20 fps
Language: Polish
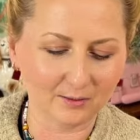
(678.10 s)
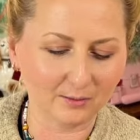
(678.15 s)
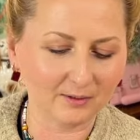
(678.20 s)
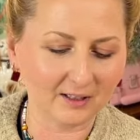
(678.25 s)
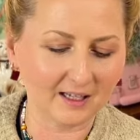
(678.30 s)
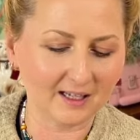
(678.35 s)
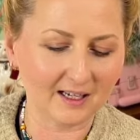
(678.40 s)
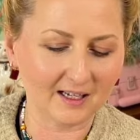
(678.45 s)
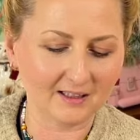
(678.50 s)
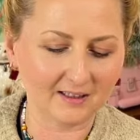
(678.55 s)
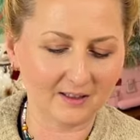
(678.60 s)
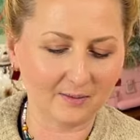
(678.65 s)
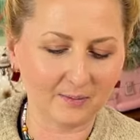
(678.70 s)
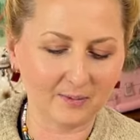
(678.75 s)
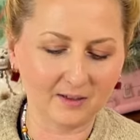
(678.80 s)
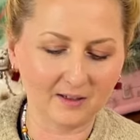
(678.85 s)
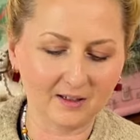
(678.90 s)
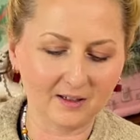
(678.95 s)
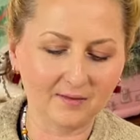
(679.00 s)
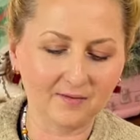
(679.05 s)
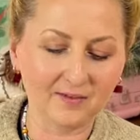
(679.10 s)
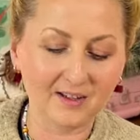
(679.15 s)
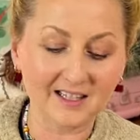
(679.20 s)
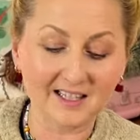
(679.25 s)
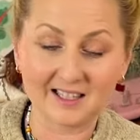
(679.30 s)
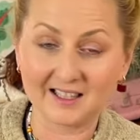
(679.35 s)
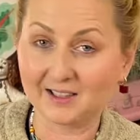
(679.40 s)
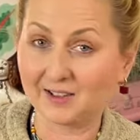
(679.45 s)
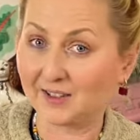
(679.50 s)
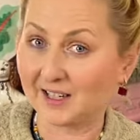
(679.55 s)
tutaj jak gdyby im więcej
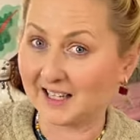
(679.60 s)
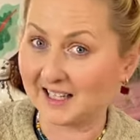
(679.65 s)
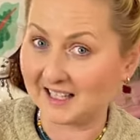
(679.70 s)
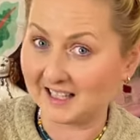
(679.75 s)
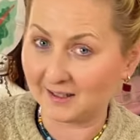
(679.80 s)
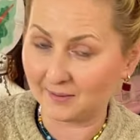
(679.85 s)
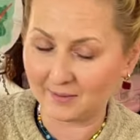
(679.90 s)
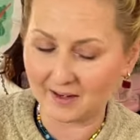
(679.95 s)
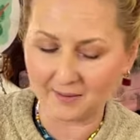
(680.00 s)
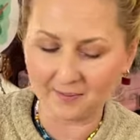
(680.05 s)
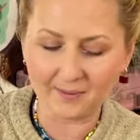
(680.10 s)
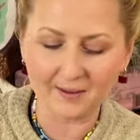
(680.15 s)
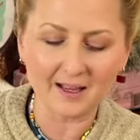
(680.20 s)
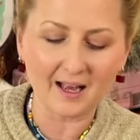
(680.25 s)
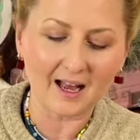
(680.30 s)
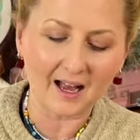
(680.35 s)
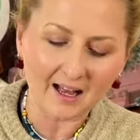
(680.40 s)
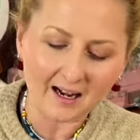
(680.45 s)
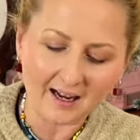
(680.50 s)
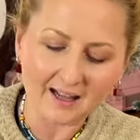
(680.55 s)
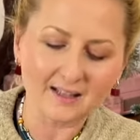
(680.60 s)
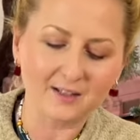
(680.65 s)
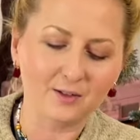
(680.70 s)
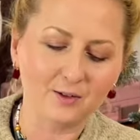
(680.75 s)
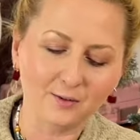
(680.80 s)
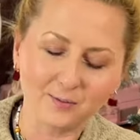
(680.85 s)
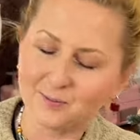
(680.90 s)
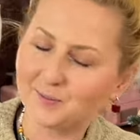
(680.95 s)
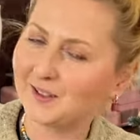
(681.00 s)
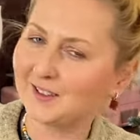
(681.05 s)
dekoracji, tym lepiej, ale
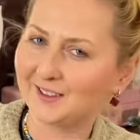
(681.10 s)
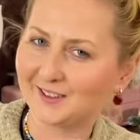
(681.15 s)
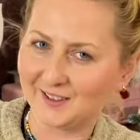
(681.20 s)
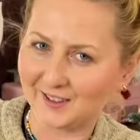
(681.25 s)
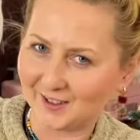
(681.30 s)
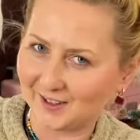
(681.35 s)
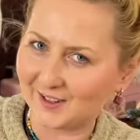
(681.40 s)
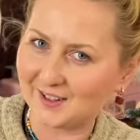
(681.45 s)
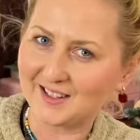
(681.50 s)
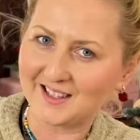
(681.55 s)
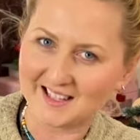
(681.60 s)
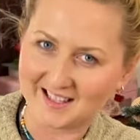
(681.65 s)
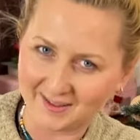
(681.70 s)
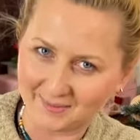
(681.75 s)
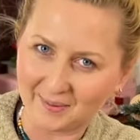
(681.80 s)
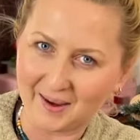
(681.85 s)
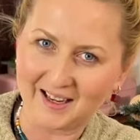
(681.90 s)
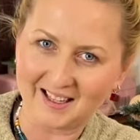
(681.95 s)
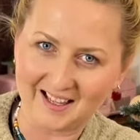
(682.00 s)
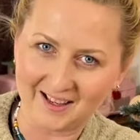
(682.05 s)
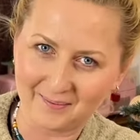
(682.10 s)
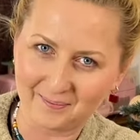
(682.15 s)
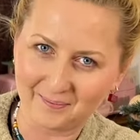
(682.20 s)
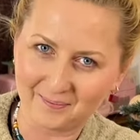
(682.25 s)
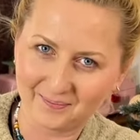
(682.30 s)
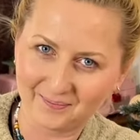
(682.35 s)
zróbmy to ze smakiem.